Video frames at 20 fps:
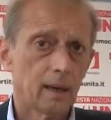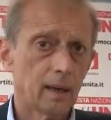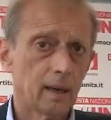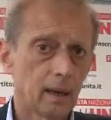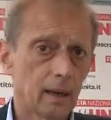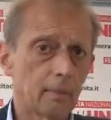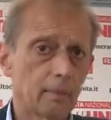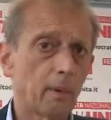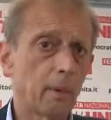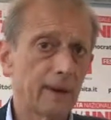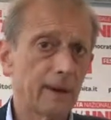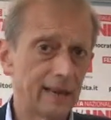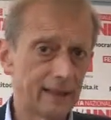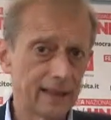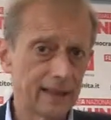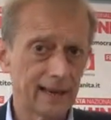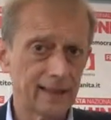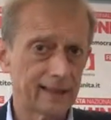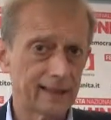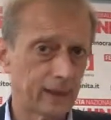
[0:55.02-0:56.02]
eh,
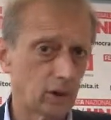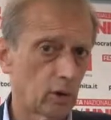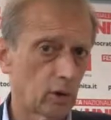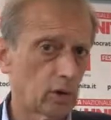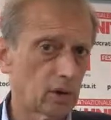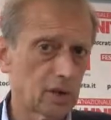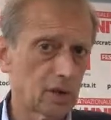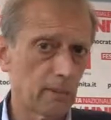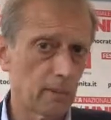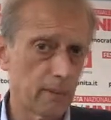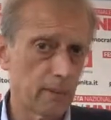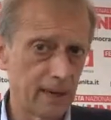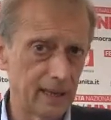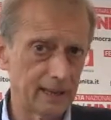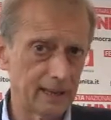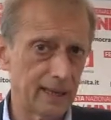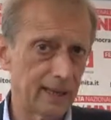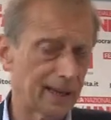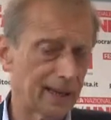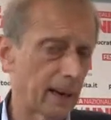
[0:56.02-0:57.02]
mobilitare tecnologie,
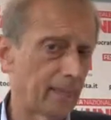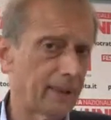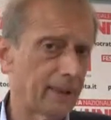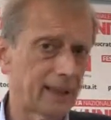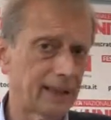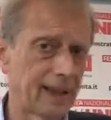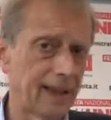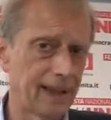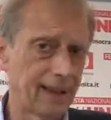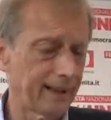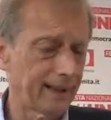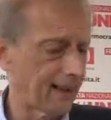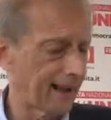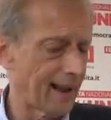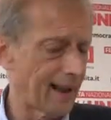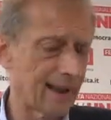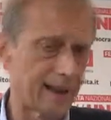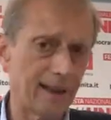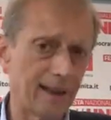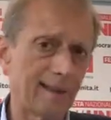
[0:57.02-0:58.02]
mobilitare capitali,
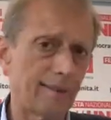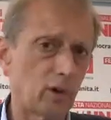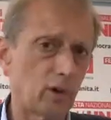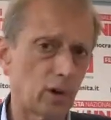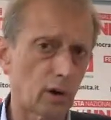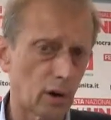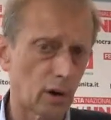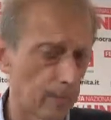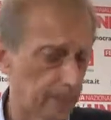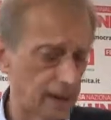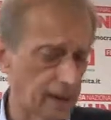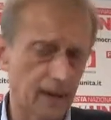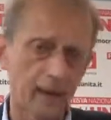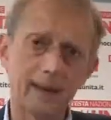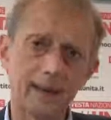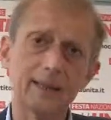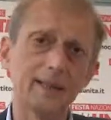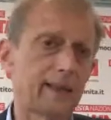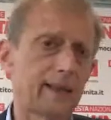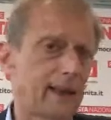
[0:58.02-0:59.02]
creare lavoro,
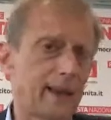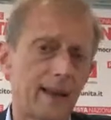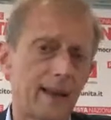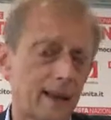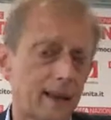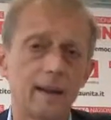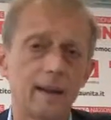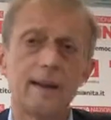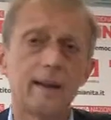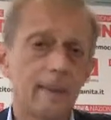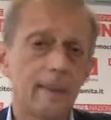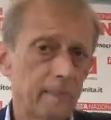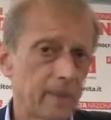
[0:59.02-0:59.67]
aprire cantieri